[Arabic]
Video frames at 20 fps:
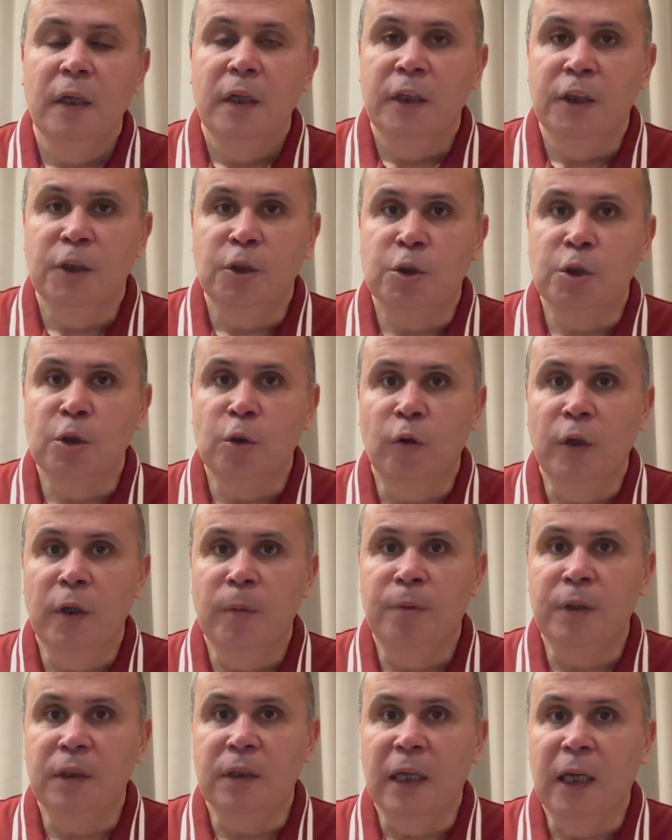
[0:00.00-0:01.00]
يشتروا
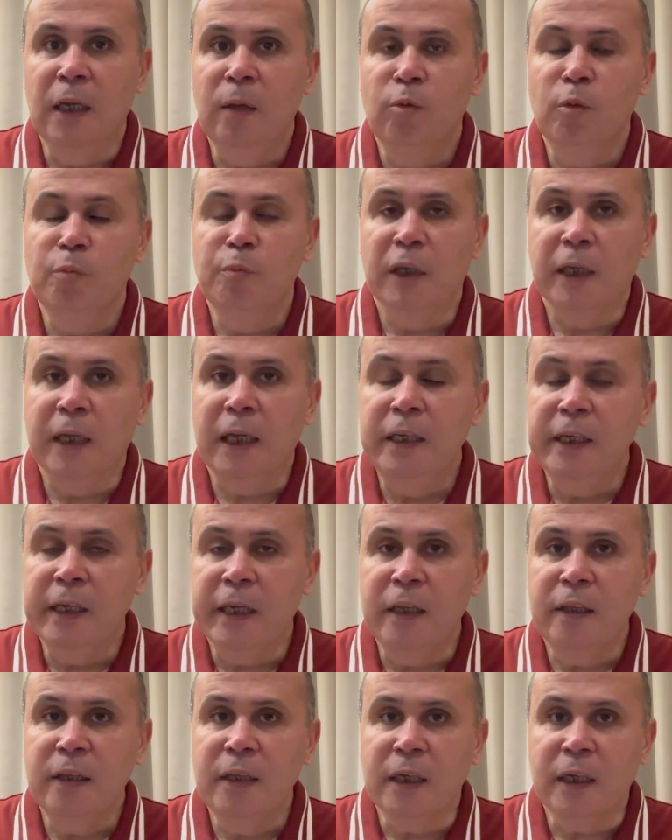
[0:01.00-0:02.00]
ابره قلبه من غاليه
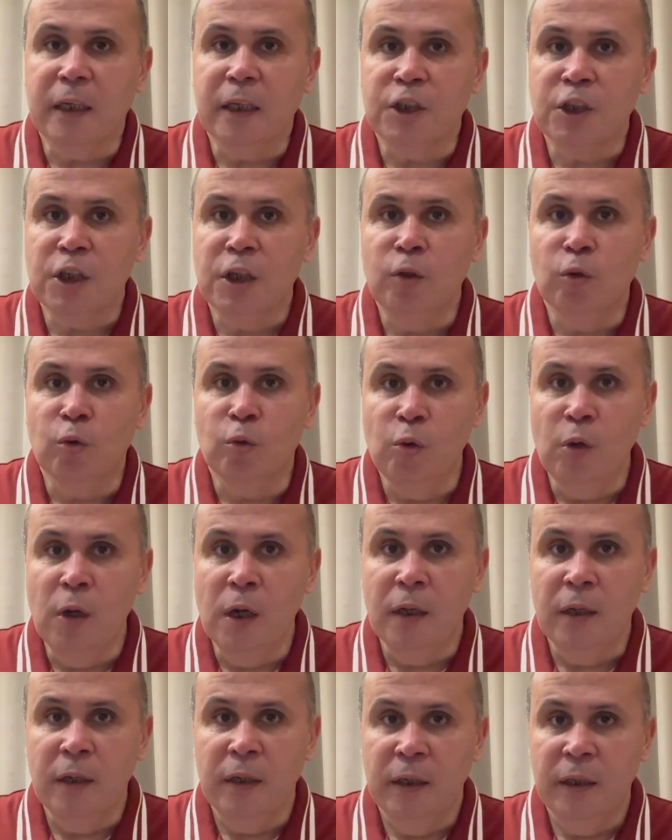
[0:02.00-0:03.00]
جدا علشان
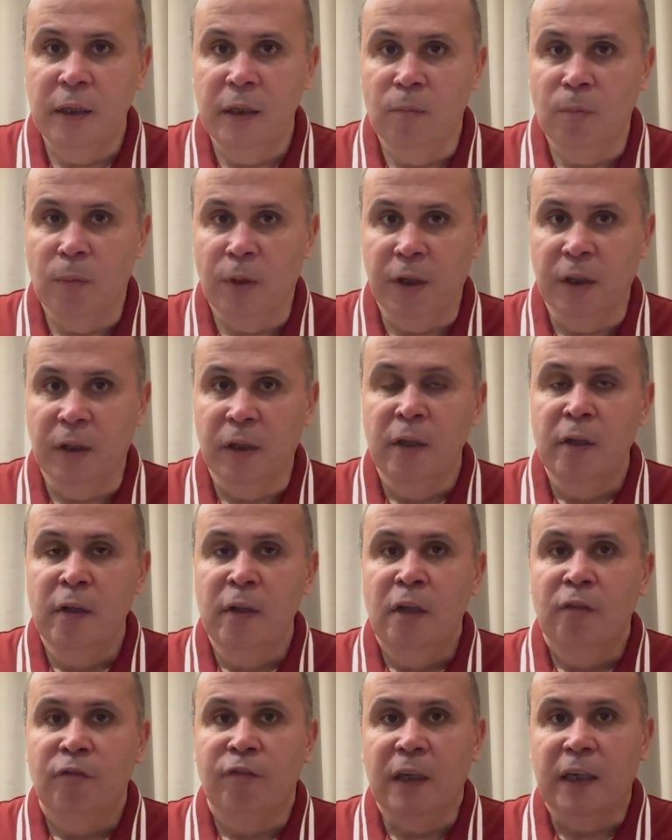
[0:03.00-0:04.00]
يدوها للمريض
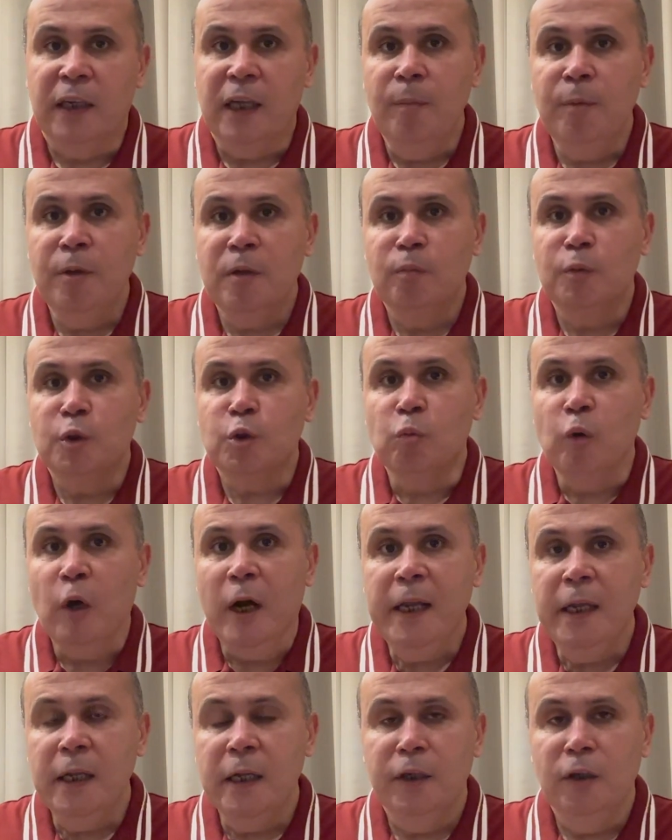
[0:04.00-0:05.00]
فالكبد مش
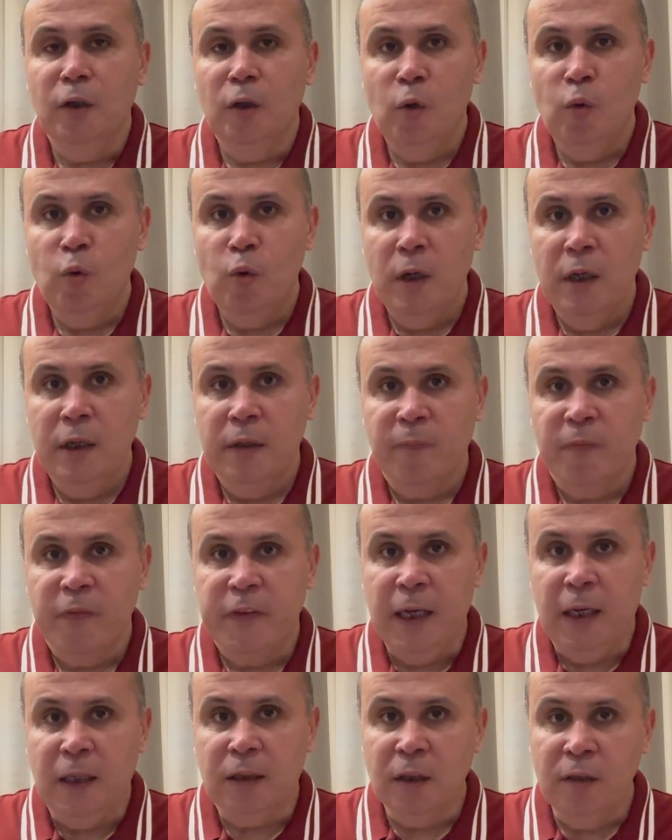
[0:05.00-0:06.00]
مهيئ ان هو
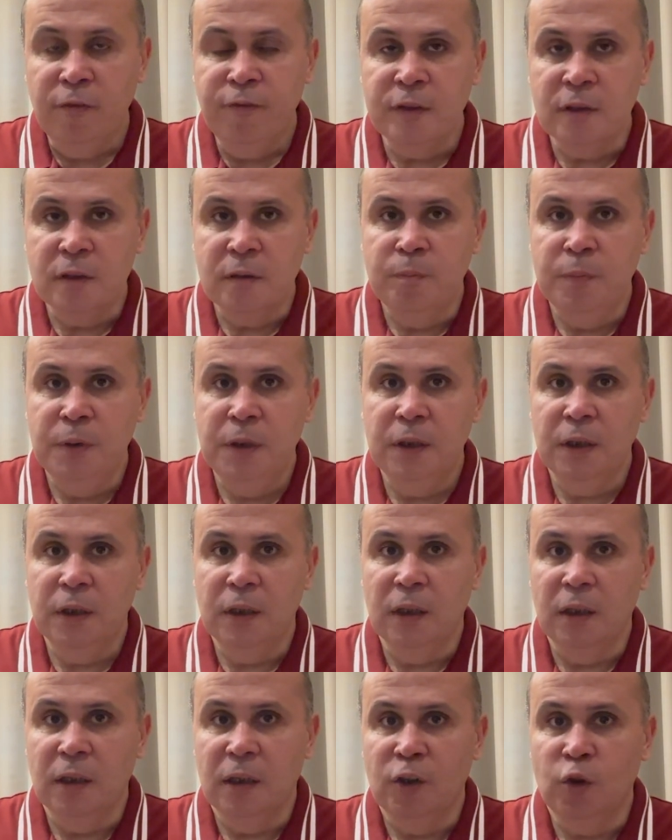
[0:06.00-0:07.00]
يحتفظ
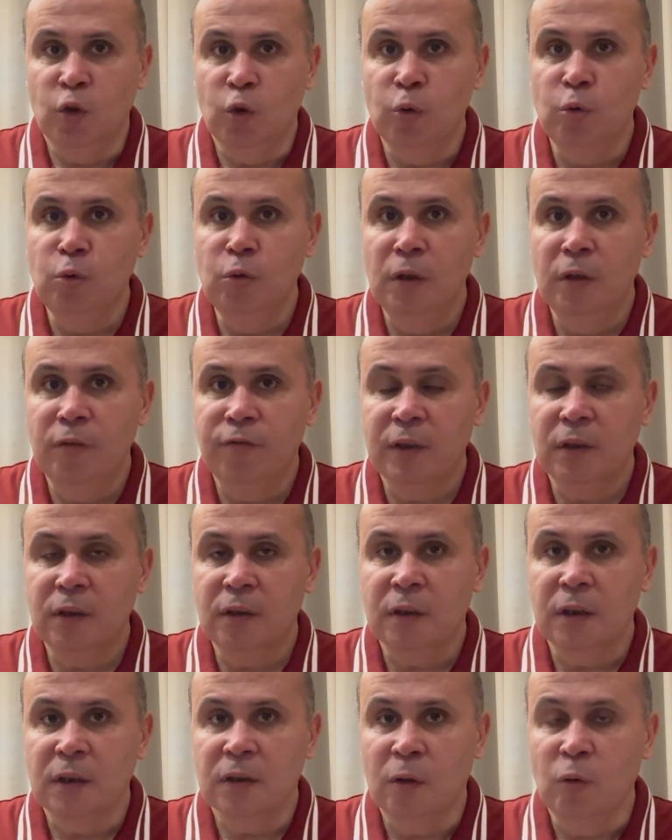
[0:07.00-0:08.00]
بالدهون
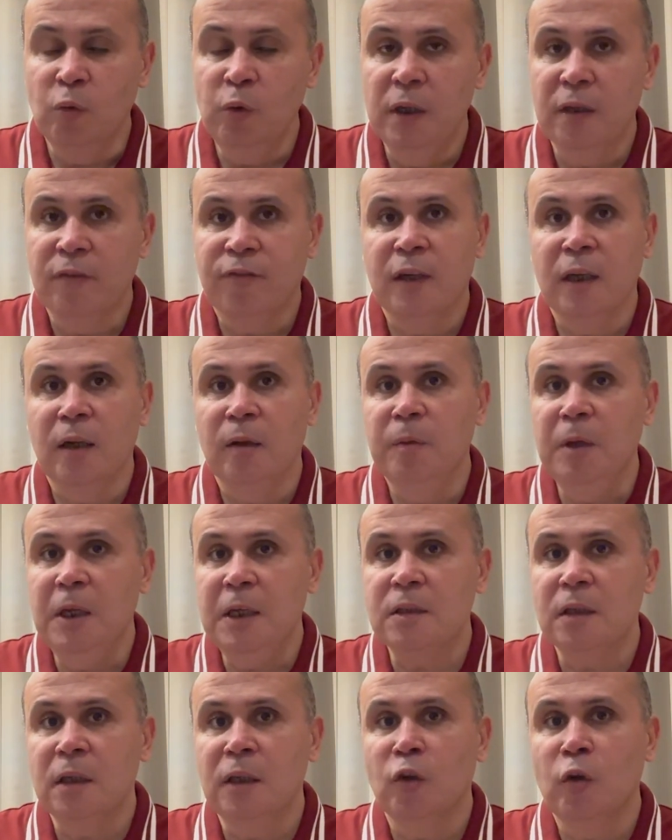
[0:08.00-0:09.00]
لفتره طويله فاللي
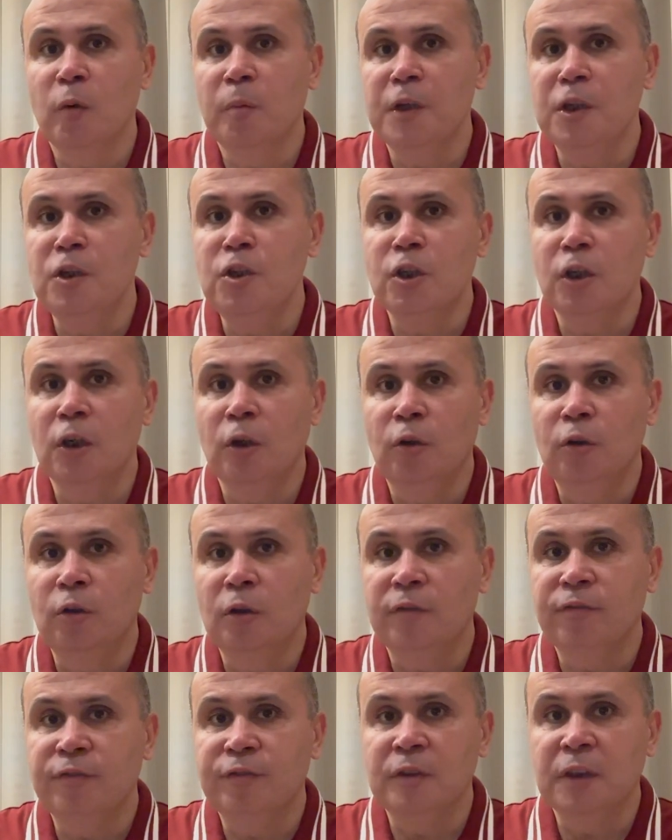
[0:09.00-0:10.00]
بيحصل ان هو بينشئ
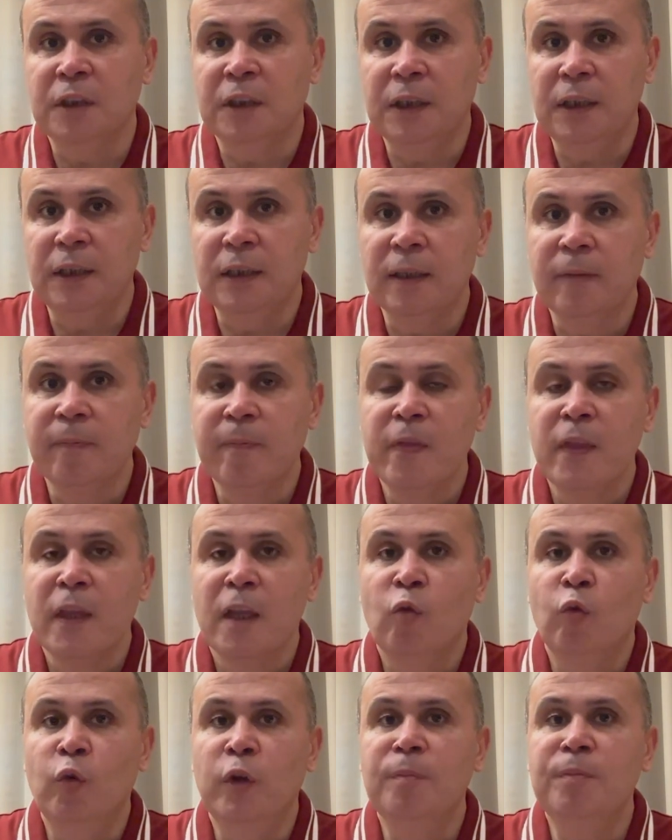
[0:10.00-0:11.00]
غرف جديده
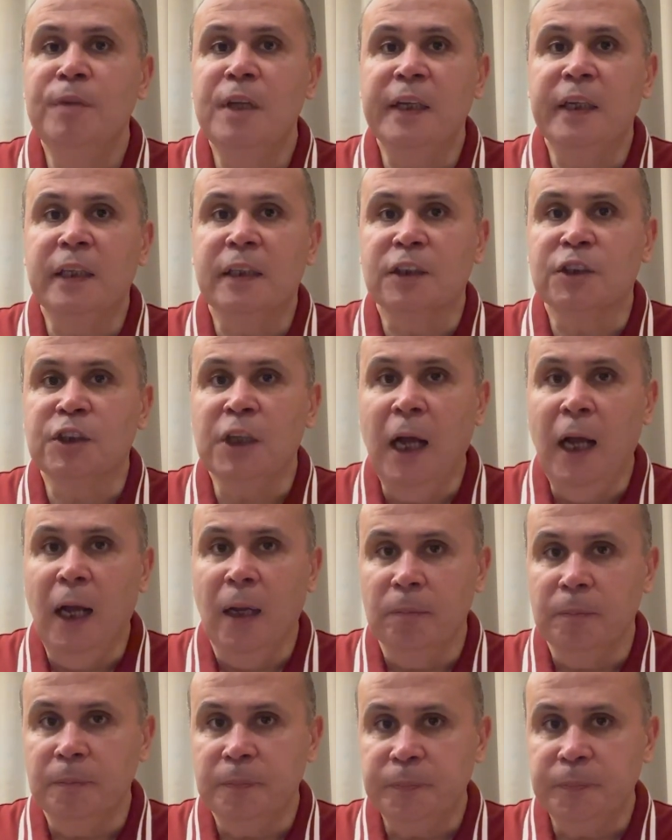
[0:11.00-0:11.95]
ويبدا يتشحم